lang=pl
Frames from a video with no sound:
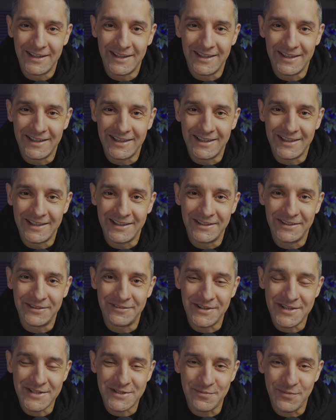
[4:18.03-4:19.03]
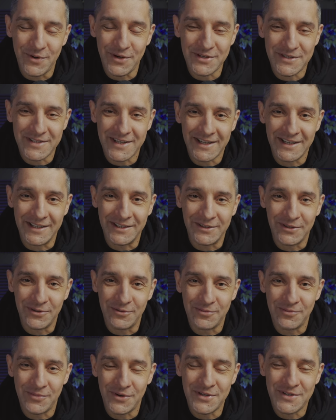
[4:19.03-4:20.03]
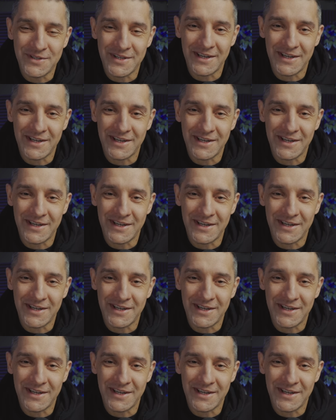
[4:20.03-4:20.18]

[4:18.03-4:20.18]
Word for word: E, więc bądź zachętą, bądź